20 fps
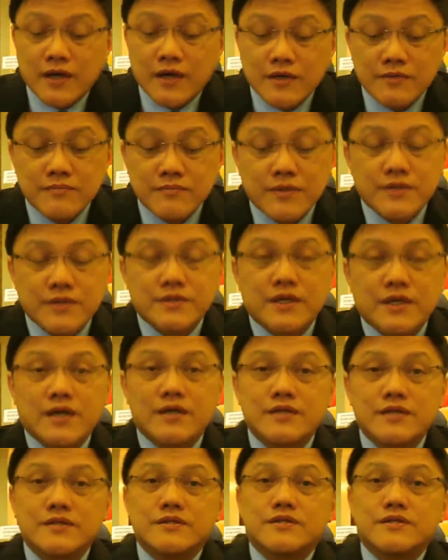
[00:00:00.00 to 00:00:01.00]
kang may
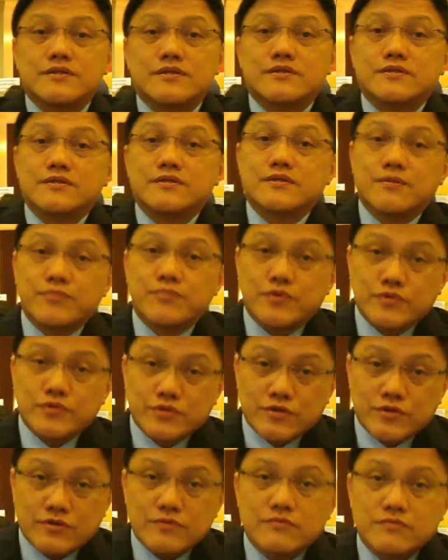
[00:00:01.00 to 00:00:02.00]
sakit sa
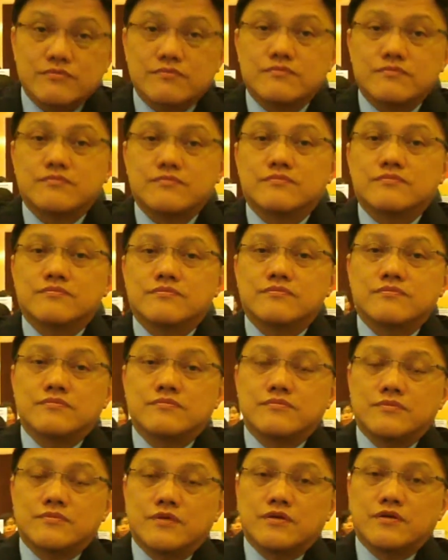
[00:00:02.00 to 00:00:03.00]
puso.
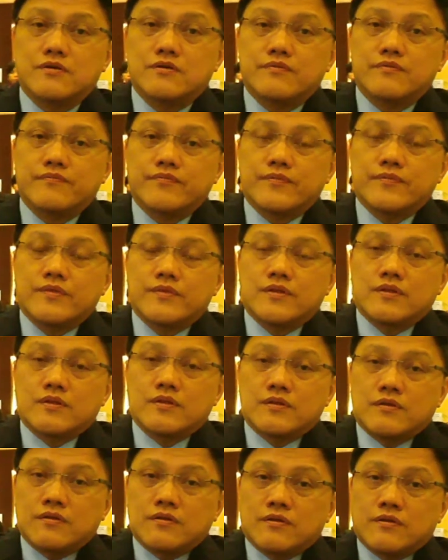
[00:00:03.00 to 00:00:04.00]
No?
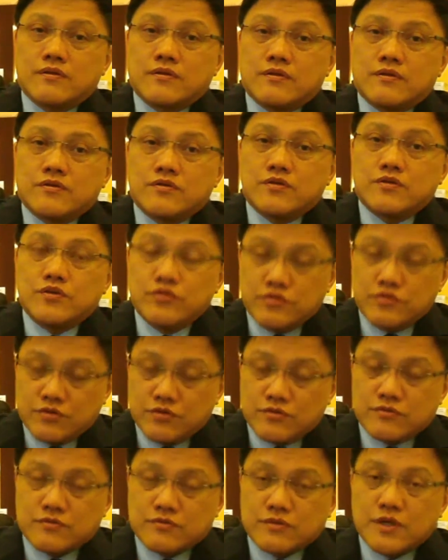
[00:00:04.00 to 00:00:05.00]
Yun
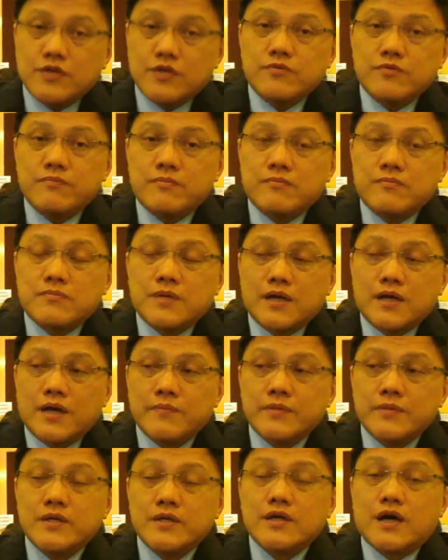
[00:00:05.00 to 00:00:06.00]
yun. Ngayon,
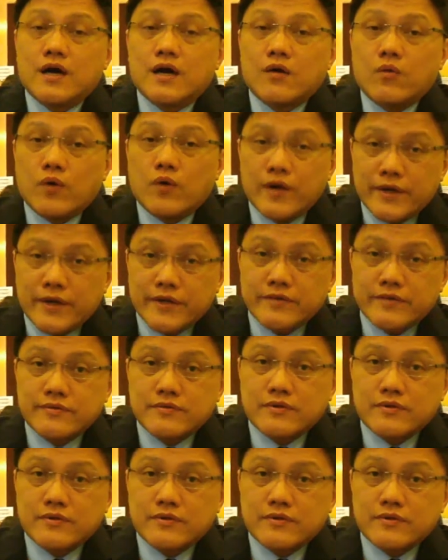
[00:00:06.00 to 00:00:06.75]
maraming acquired.